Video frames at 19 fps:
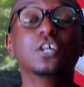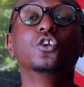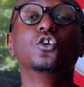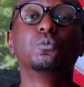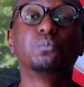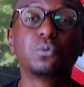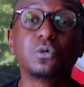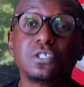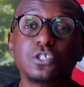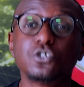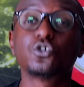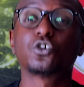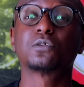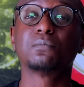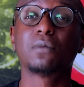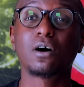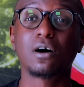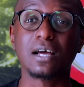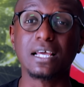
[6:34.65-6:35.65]
Le
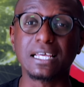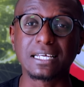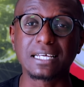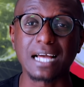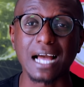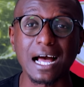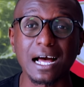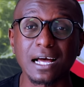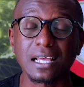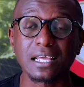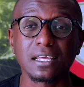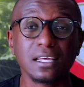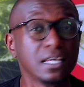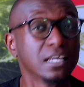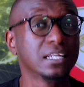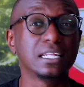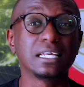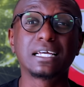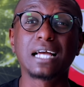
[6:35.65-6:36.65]
positionnement est carré.
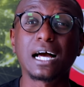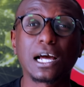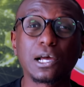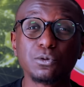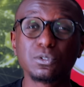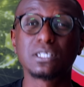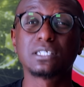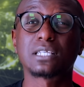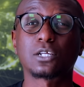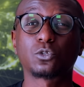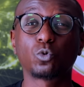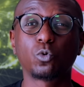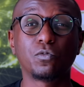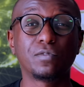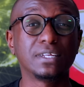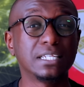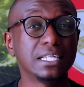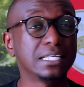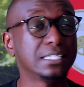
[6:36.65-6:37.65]
Les gars réussissent à
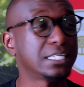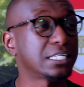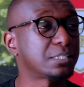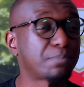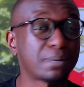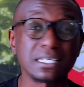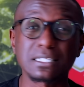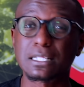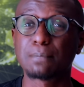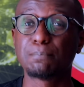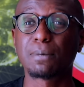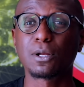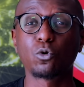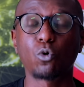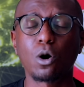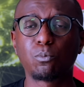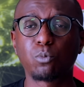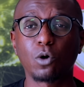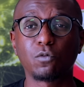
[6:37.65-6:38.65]
trouver des espaces, des
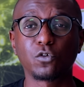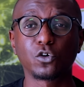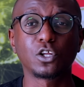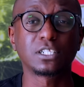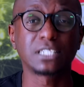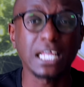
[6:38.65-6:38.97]
ballons en profondeur.